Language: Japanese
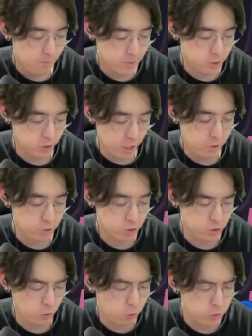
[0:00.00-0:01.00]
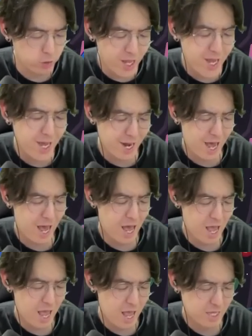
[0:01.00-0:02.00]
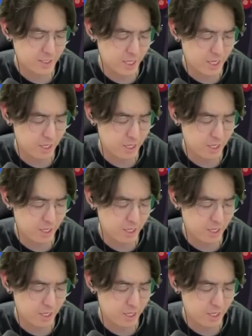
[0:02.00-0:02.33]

まちょっとね、普通のことながら、えー、